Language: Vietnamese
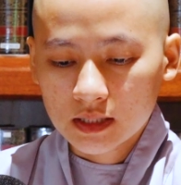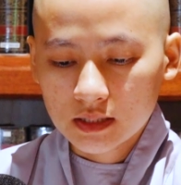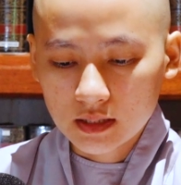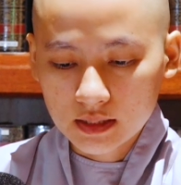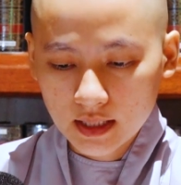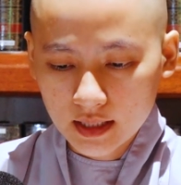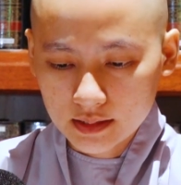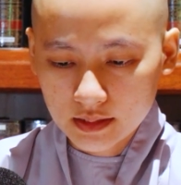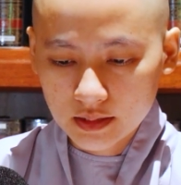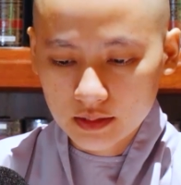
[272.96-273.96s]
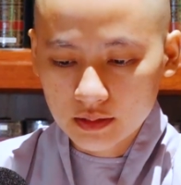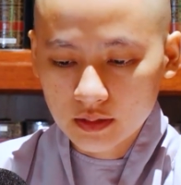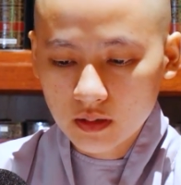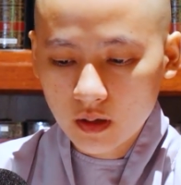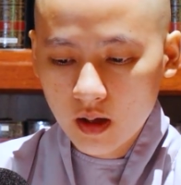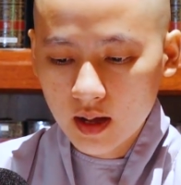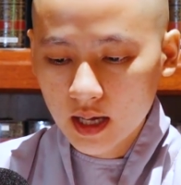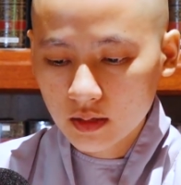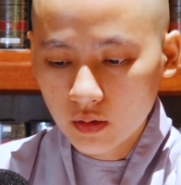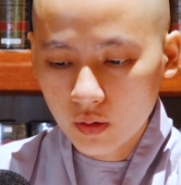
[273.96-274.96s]
trở thành những đứa con
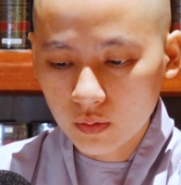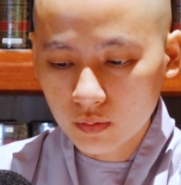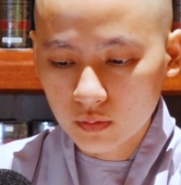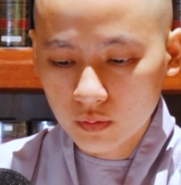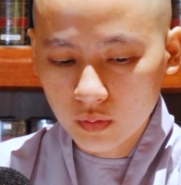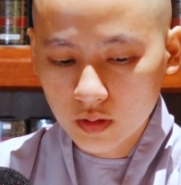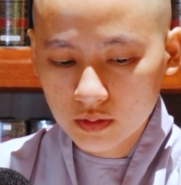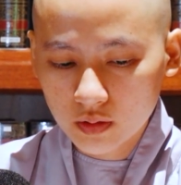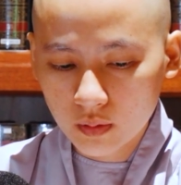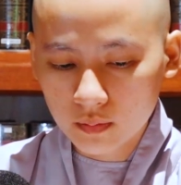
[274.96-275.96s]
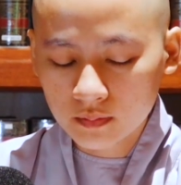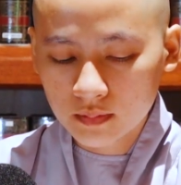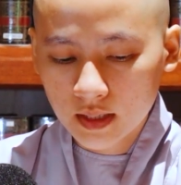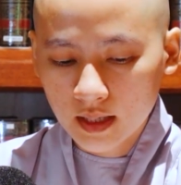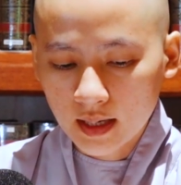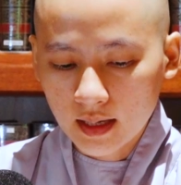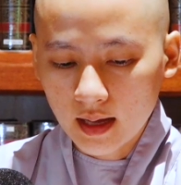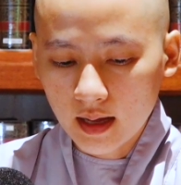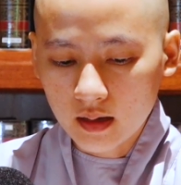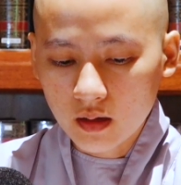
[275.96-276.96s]
anh hùng quốc dũng
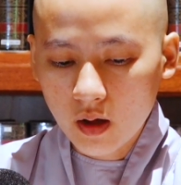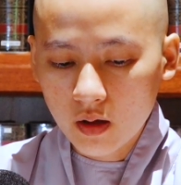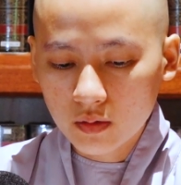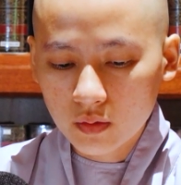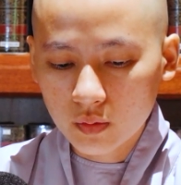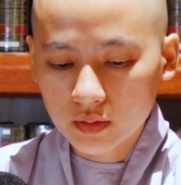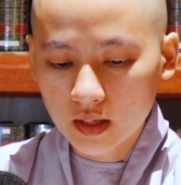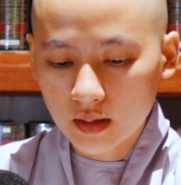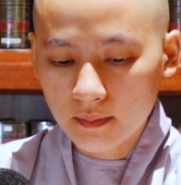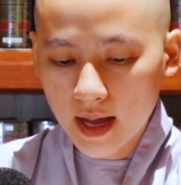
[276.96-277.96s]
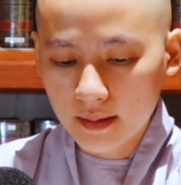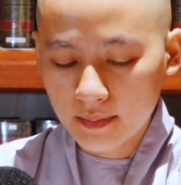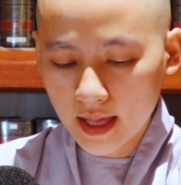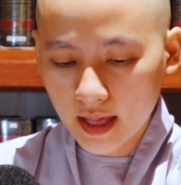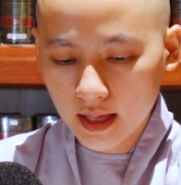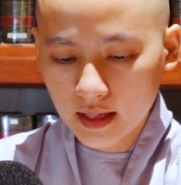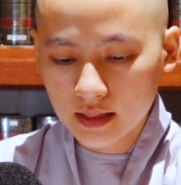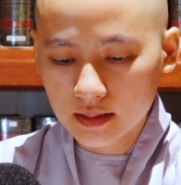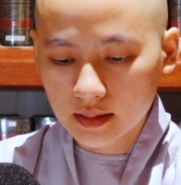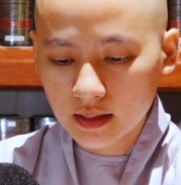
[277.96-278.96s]
là con của những bà mẹ
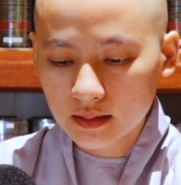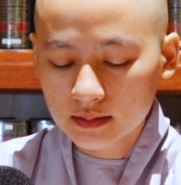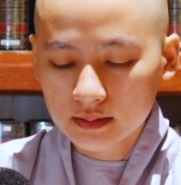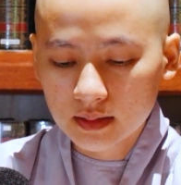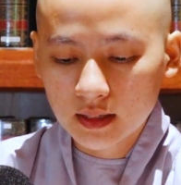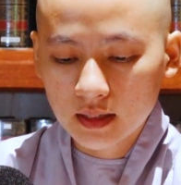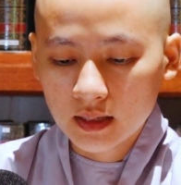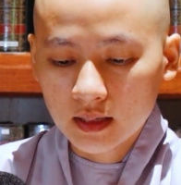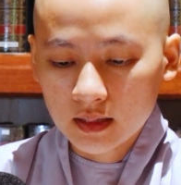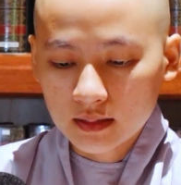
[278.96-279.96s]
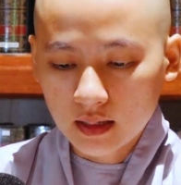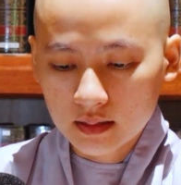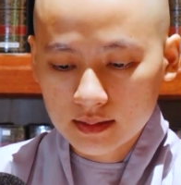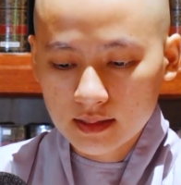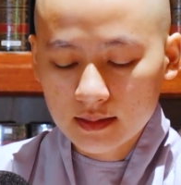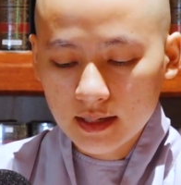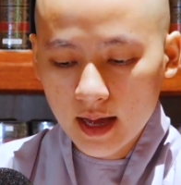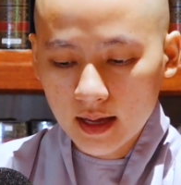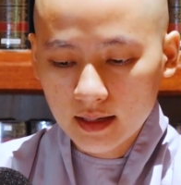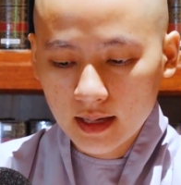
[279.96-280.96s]
hiền đức thật xứng
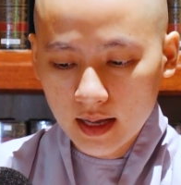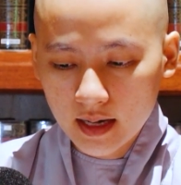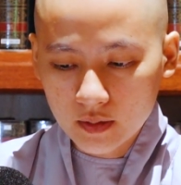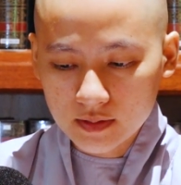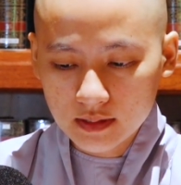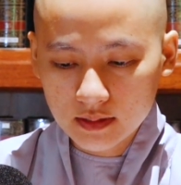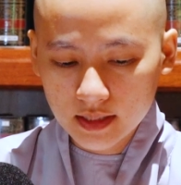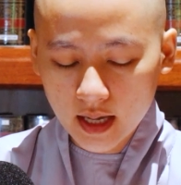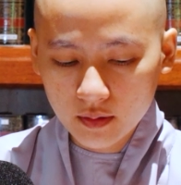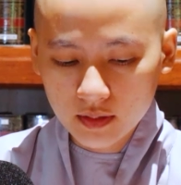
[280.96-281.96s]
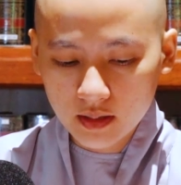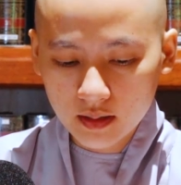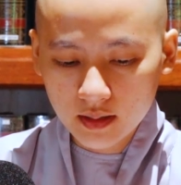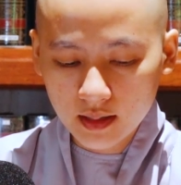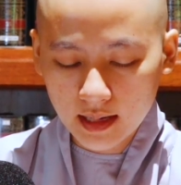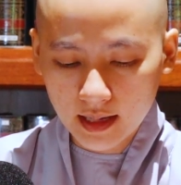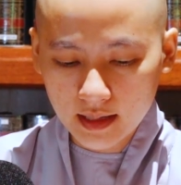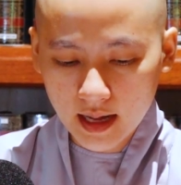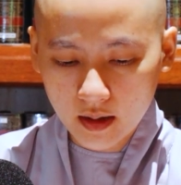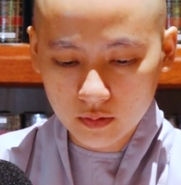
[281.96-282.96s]
đáng là đạo sư giáo giới
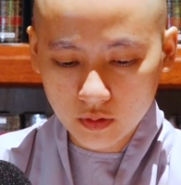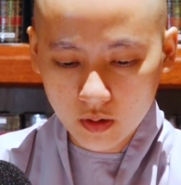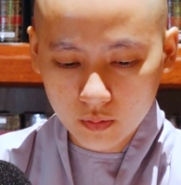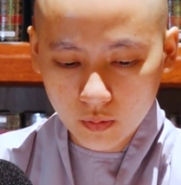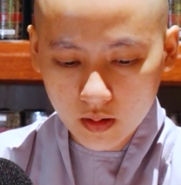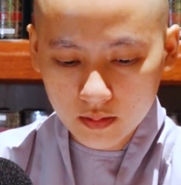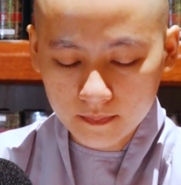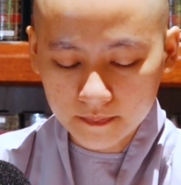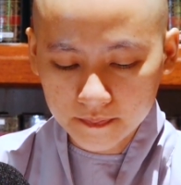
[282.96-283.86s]
lãnh đạo toàn quốc